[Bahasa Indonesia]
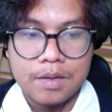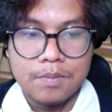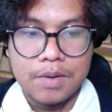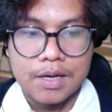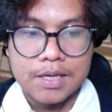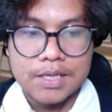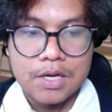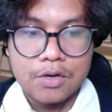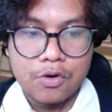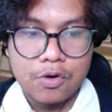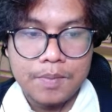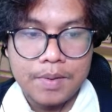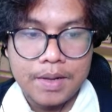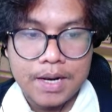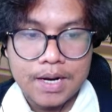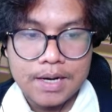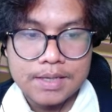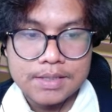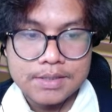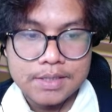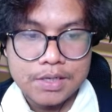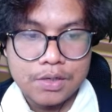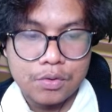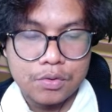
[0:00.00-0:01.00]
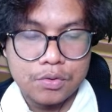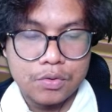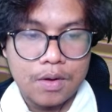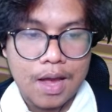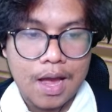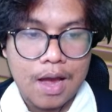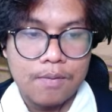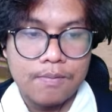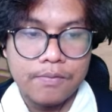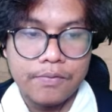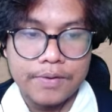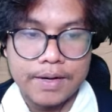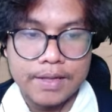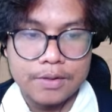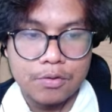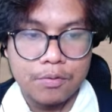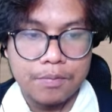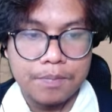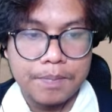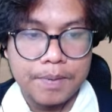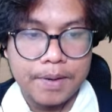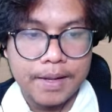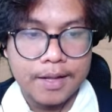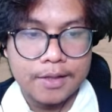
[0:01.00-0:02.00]
Makanya gue bilang di sini untuk kaum free
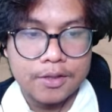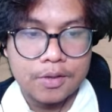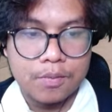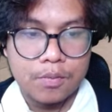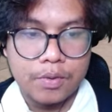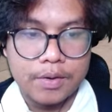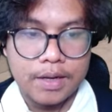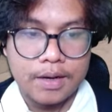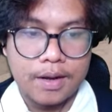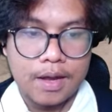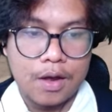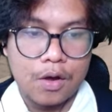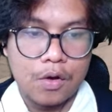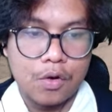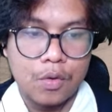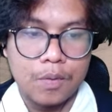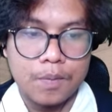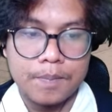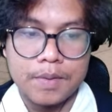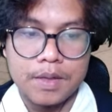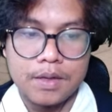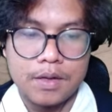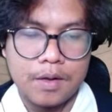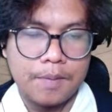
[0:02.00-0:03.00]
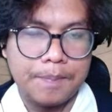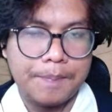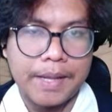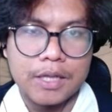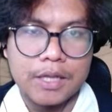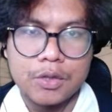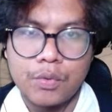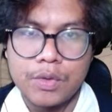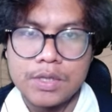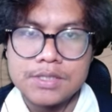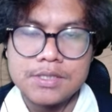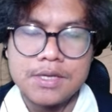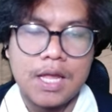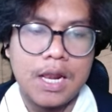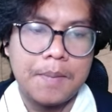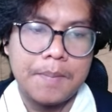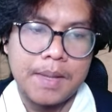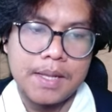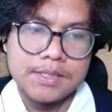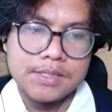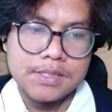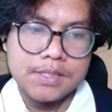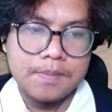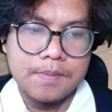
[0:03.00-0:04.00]
to play atau mungkin kaum uh, pay to win segala
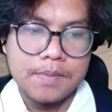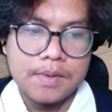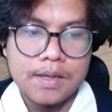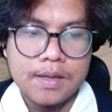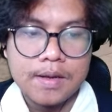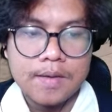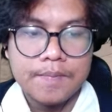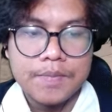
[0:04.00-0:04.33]
macem